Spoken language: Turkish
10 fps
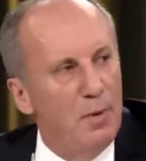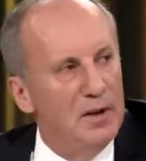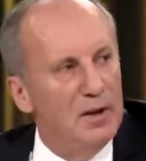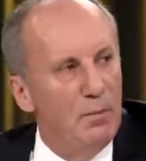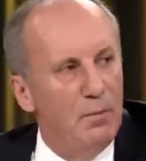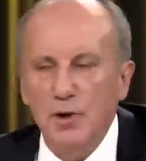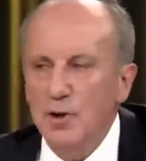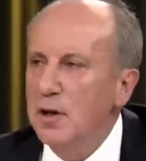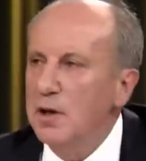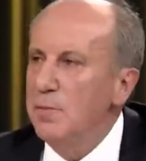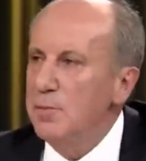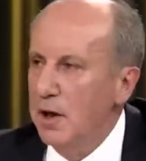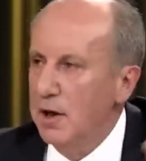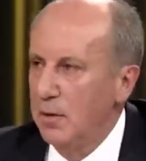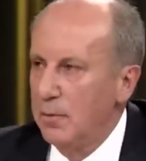benden başka
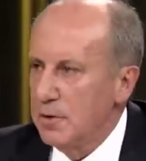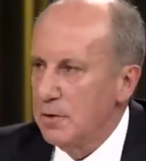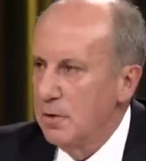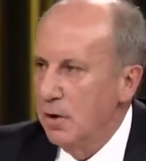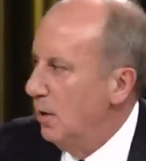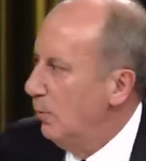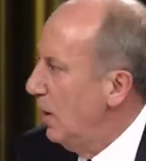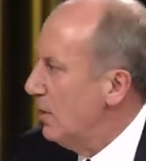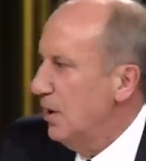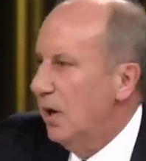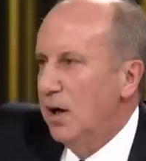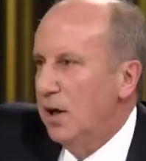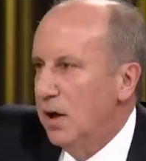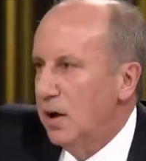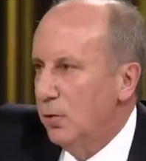kimse giremez. Hani bazı
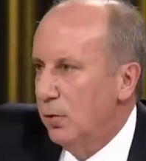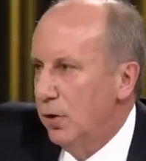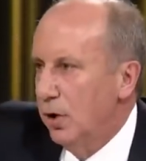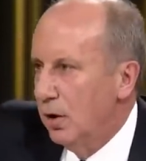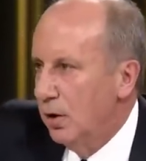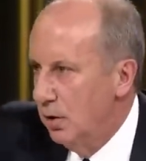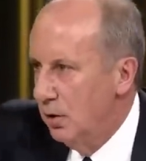ihalelerde oluyor ya.